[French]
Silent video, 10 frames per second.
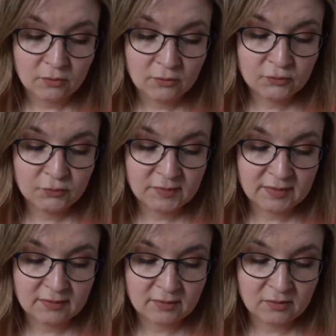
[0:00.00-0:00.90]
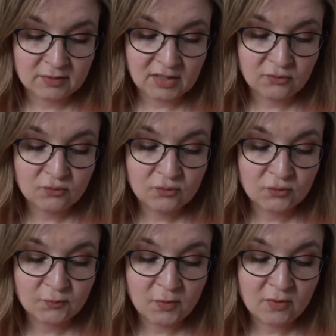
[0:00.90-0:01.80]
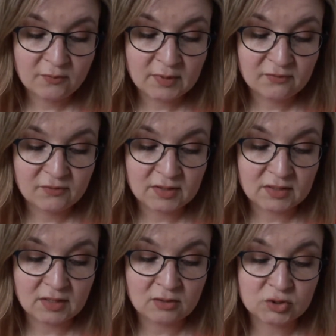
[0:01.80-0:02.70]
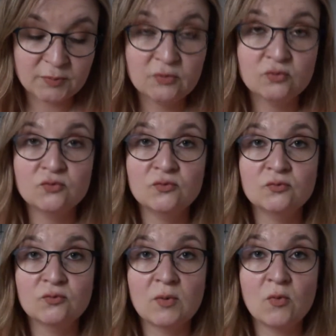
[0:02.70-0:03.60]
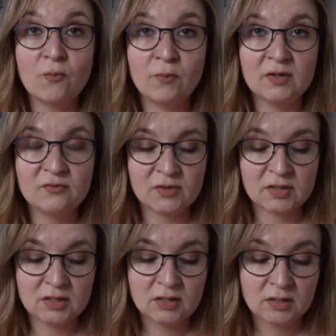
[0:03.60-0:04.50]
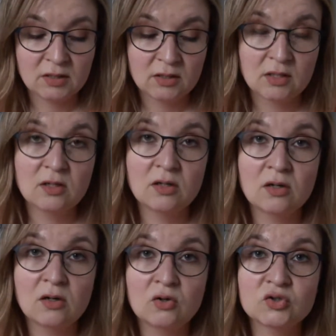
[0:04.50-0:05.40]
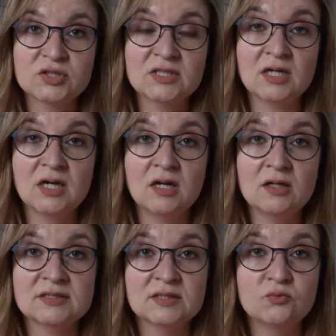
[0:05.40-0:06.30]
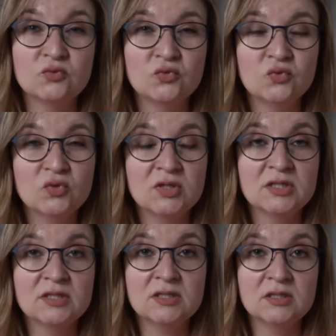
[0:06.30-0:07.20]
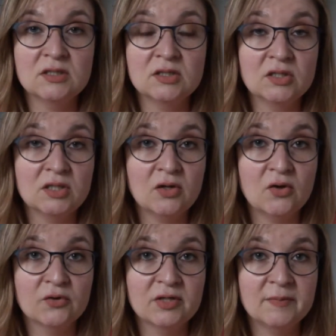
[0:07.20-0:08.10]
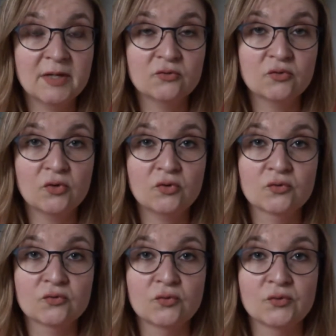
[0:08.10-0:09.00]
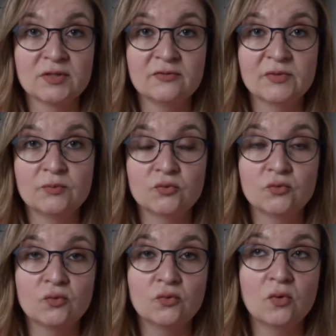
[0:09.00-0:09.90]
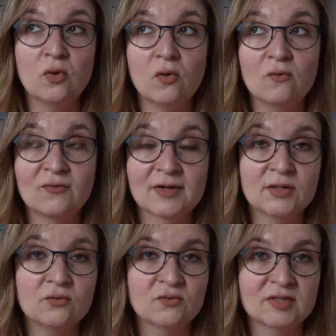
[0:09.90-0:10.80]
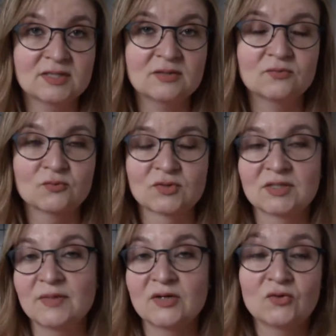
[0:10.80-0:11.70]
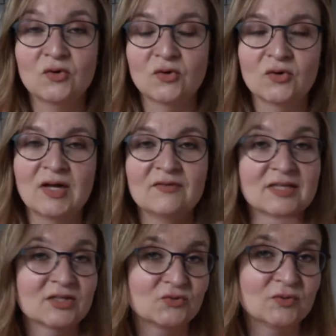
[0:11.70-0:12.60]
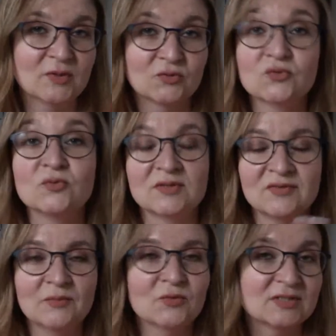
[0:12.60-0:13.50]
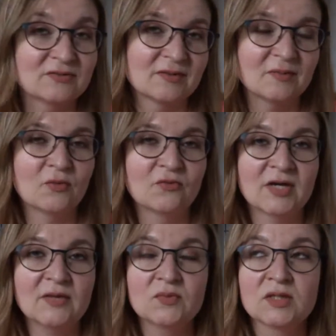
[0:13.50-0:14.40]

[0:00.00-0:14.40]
Ensuite, euh, ta tenue de sport préférée. Alors, j'ai pas de tenue vraiment préférée. Euh, en général, c'est plutôt legging et euh, débardeur quand euh, il fait plutôt frais, on va dire. Donc, débardeur avec un sweat par-dessus, évidemment, s'il fait vraiment frais.